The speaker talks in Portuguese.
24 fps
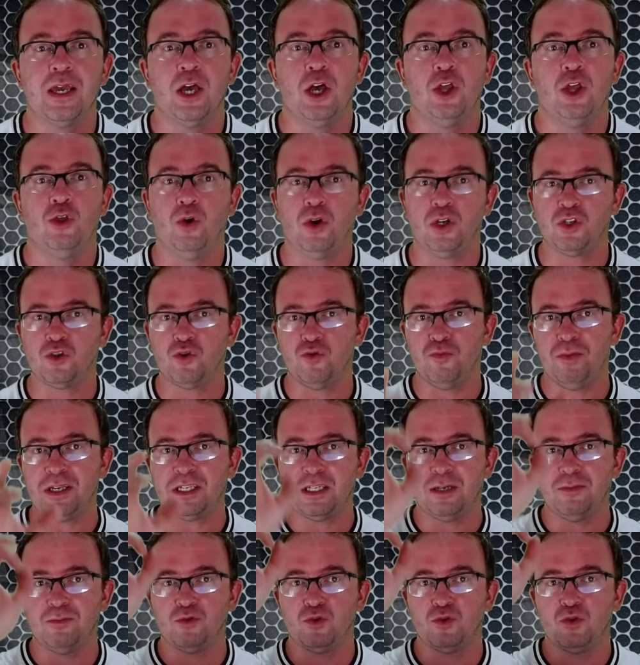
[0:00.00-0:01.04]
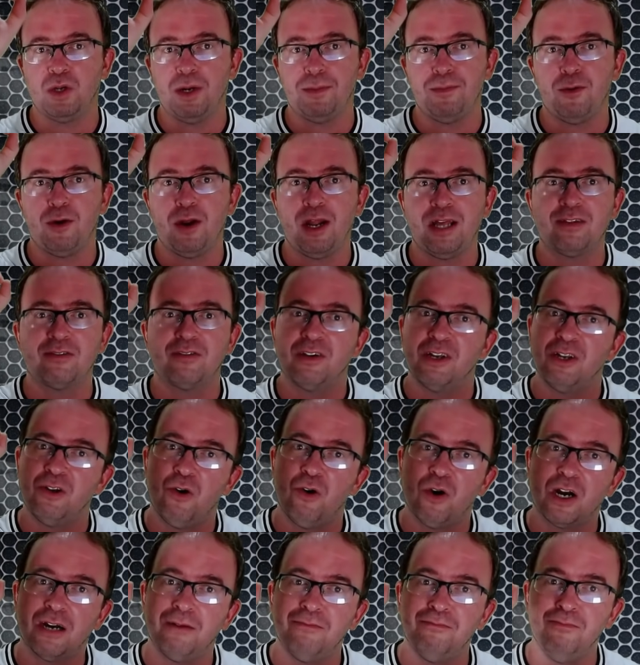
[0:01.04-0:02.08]
nós começamos o Campeonato
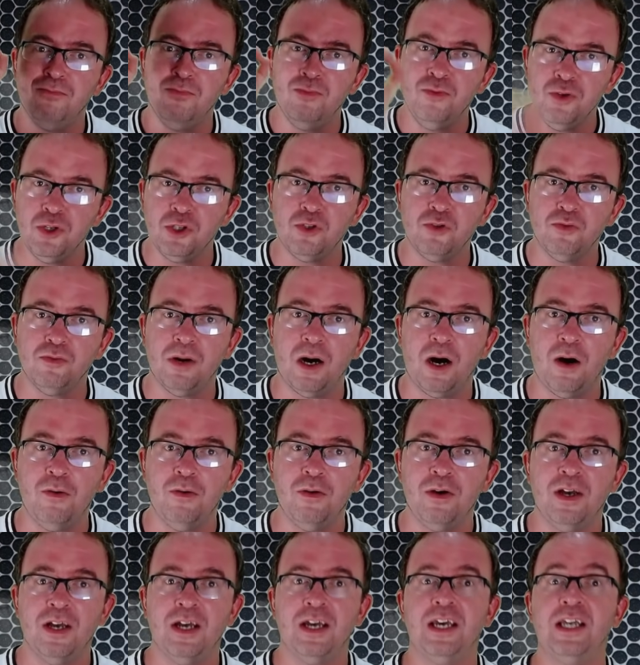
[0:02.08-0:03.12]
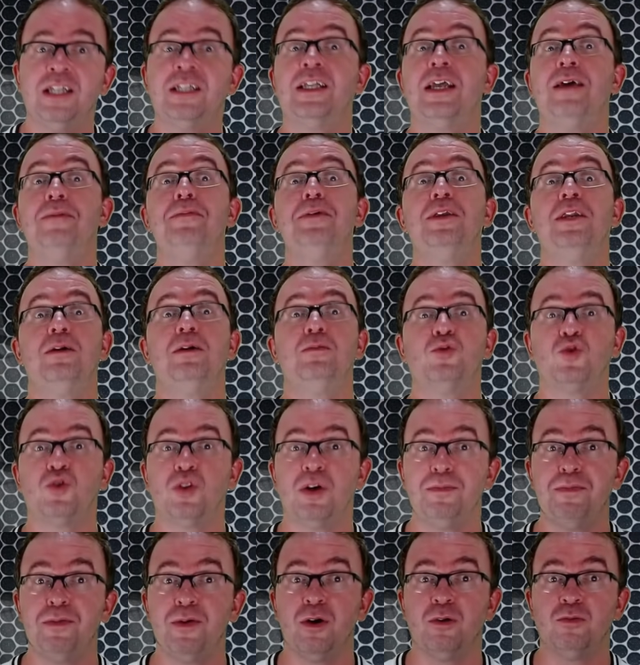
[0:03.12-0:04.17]
Carioca muito mal e terminamos
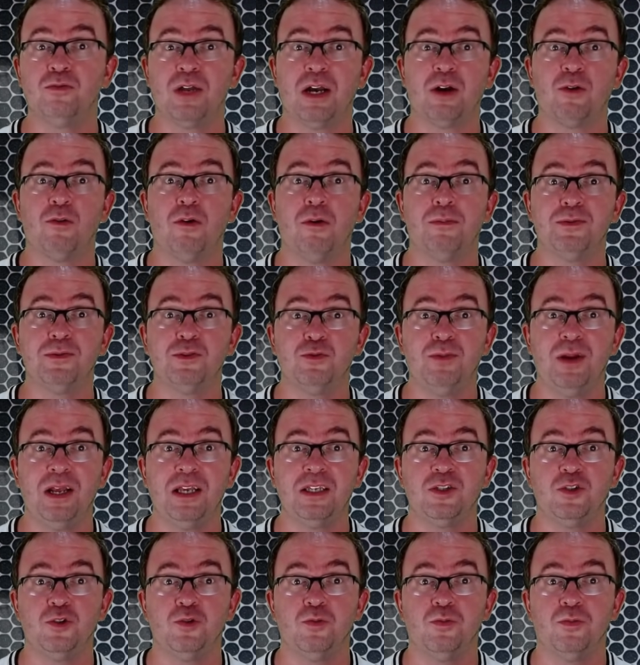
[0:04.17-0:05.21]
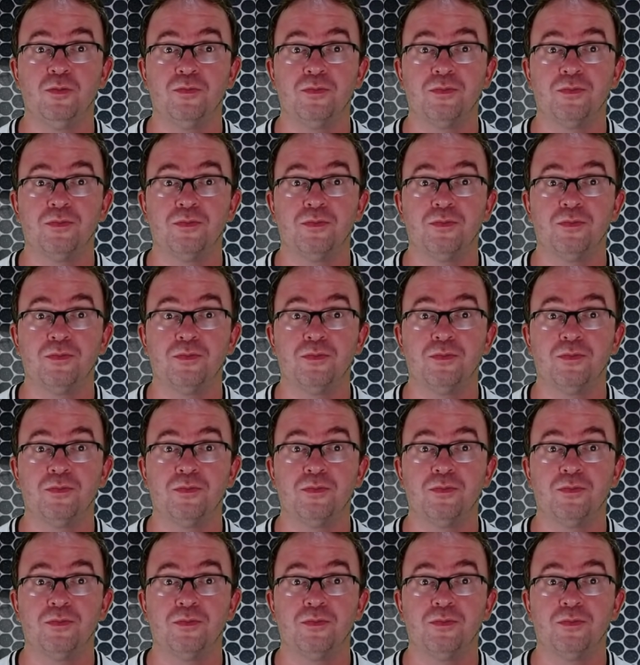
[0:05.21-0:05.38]
campeão da Copa do Brasil.